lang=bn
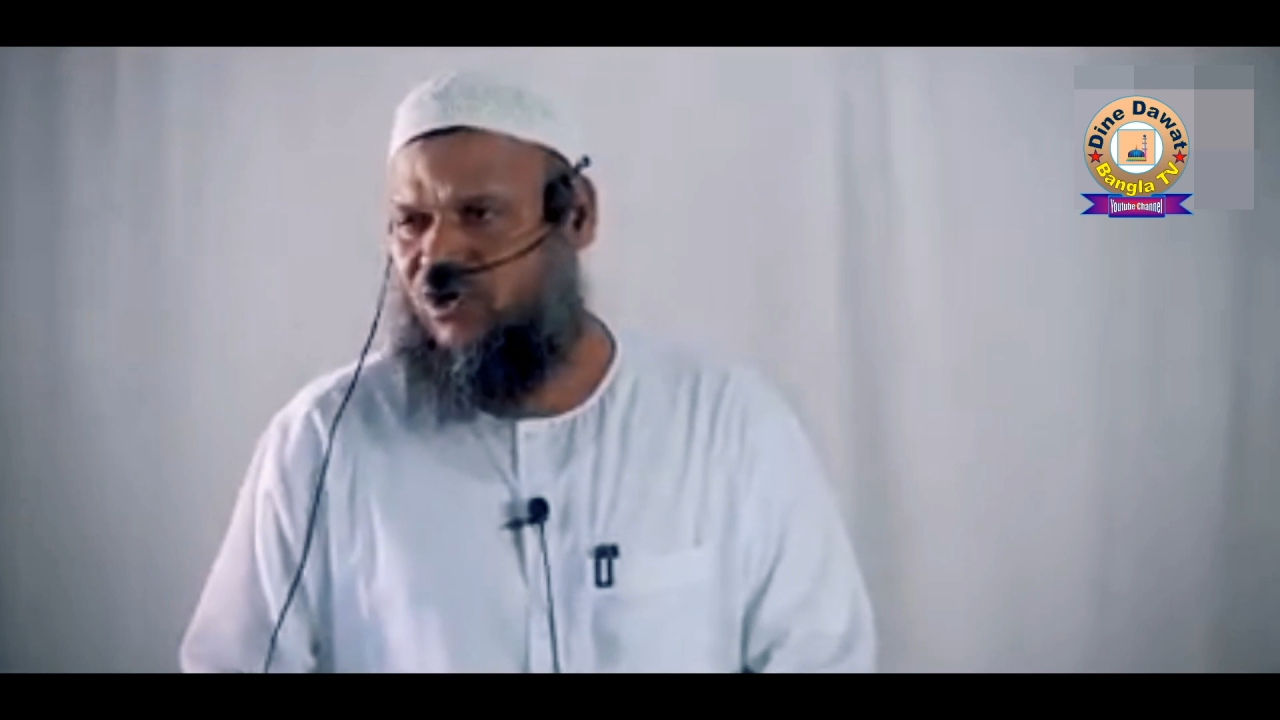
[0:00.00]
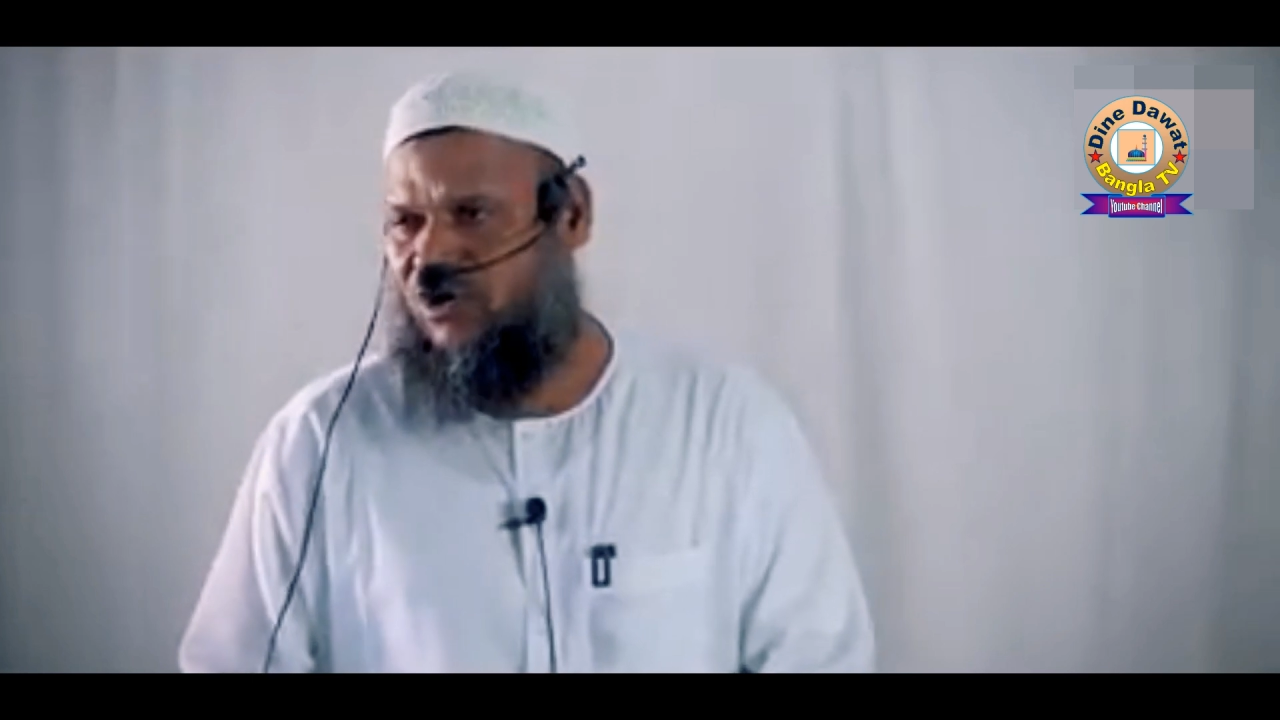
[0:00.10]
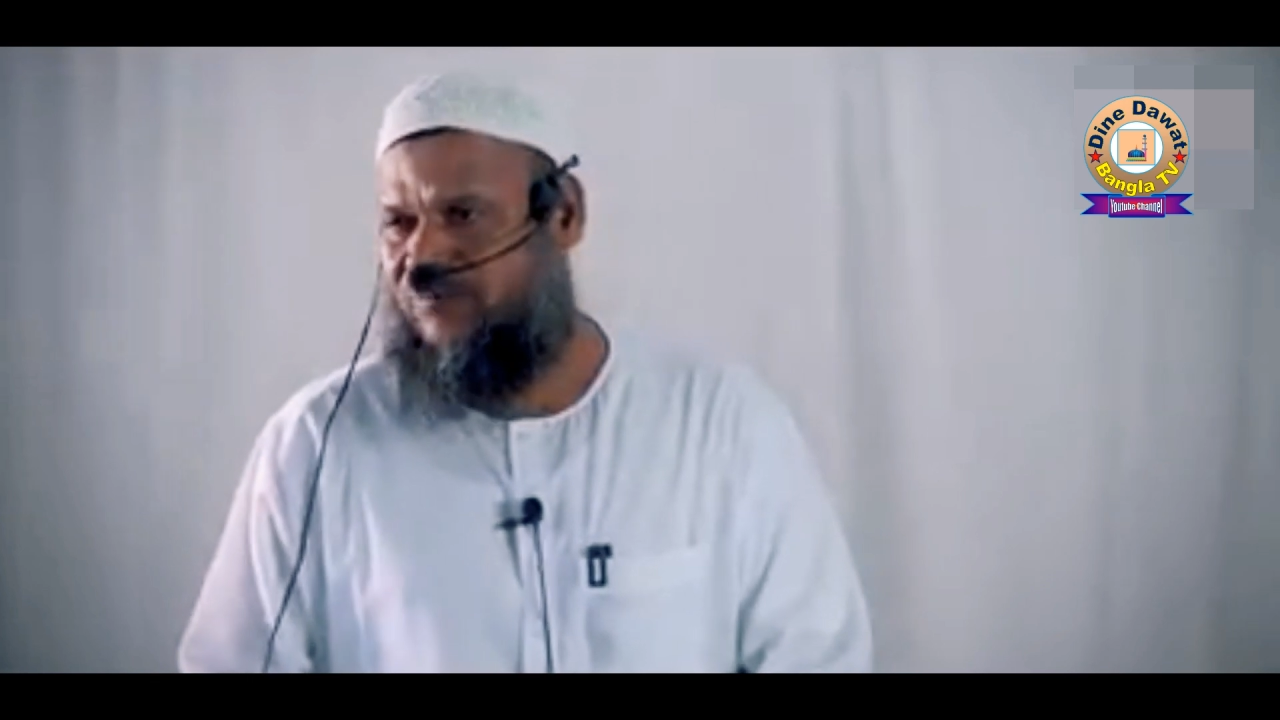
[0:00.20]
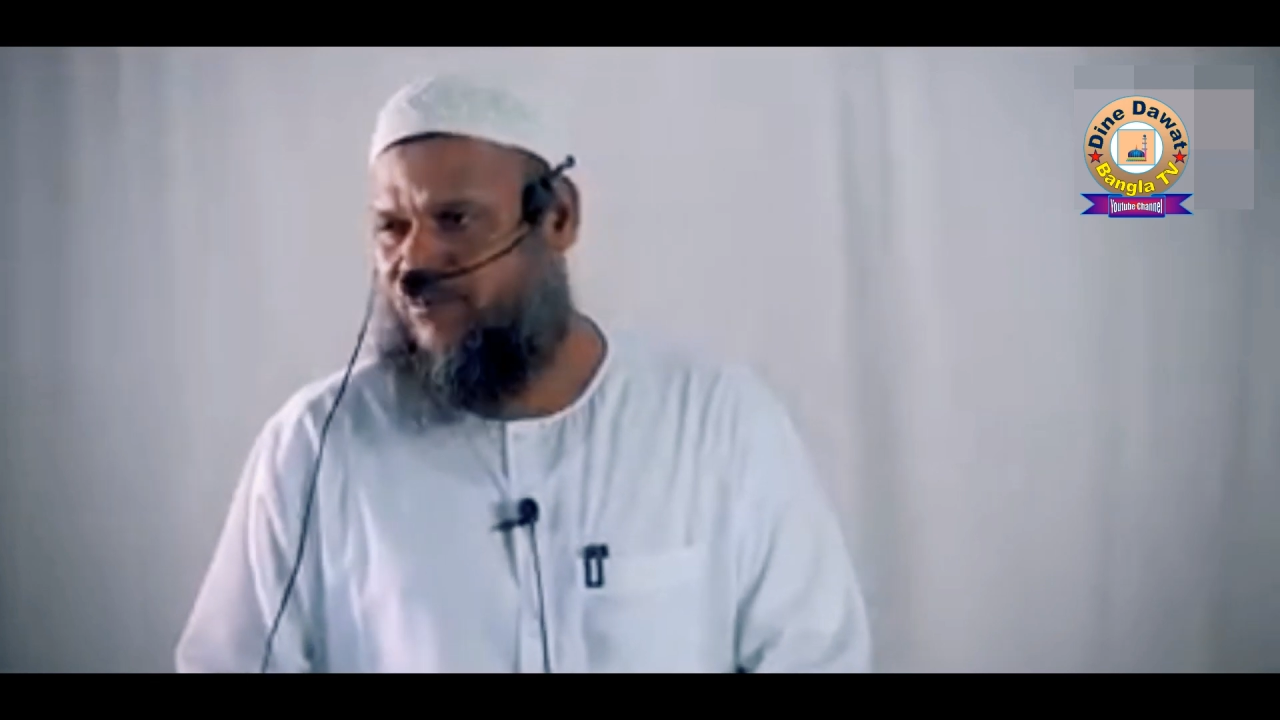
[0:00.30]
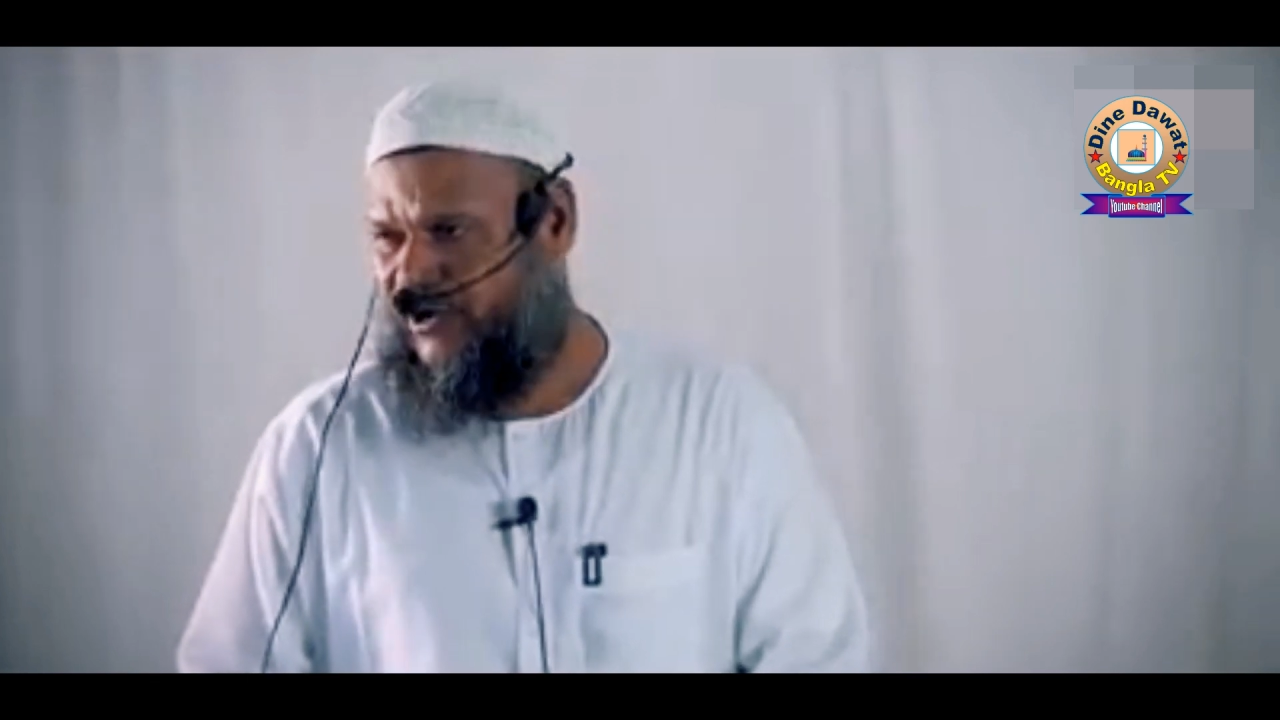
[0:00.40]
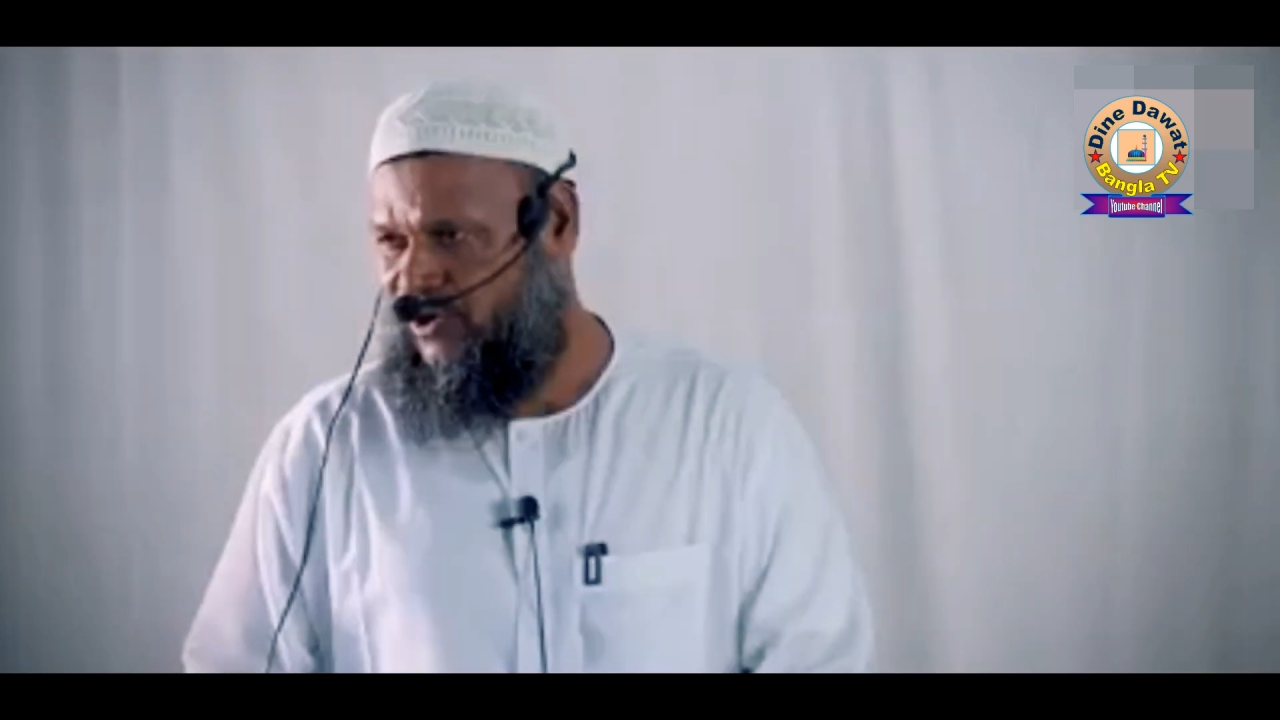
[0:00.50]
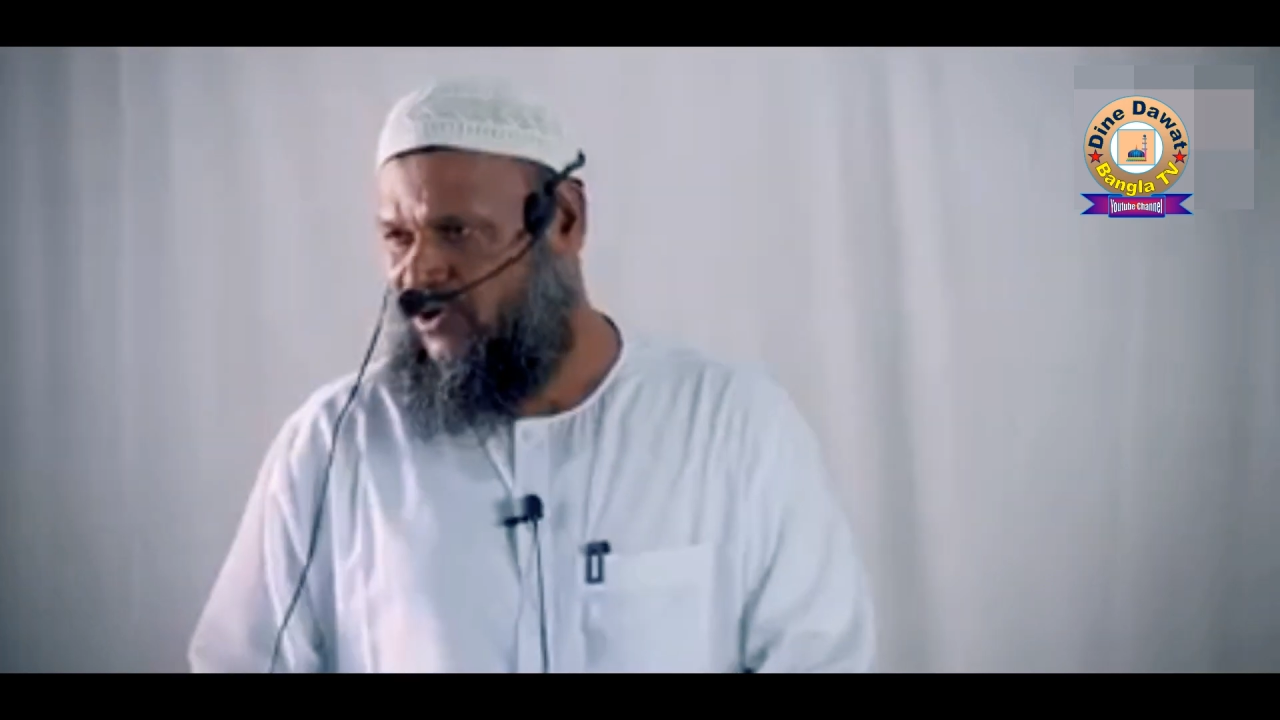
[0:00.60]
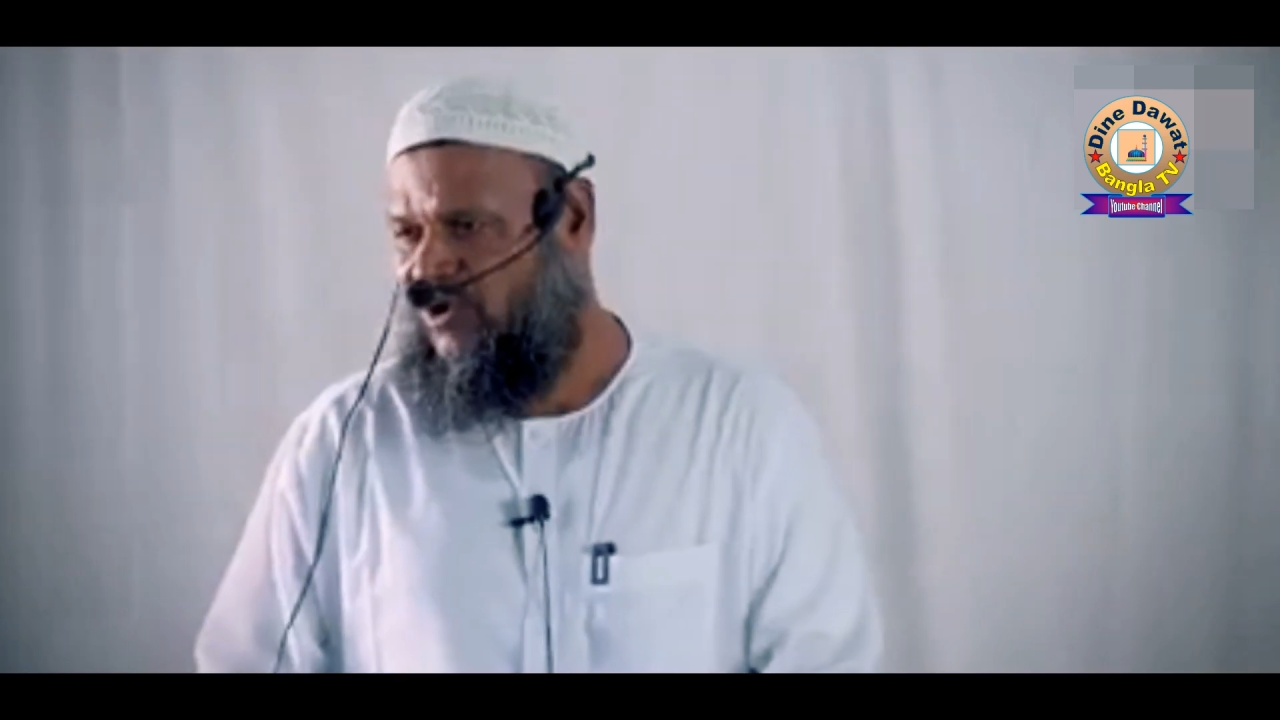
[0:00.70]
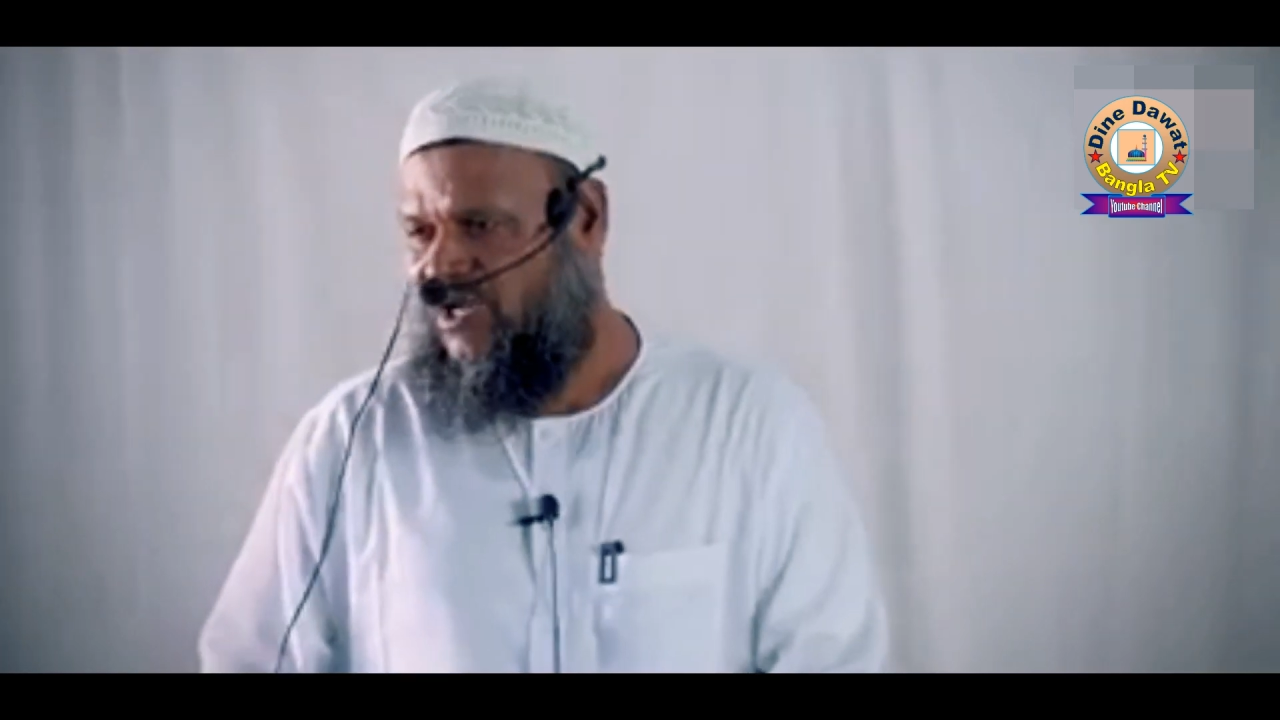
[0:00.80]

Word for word: ধর পরেও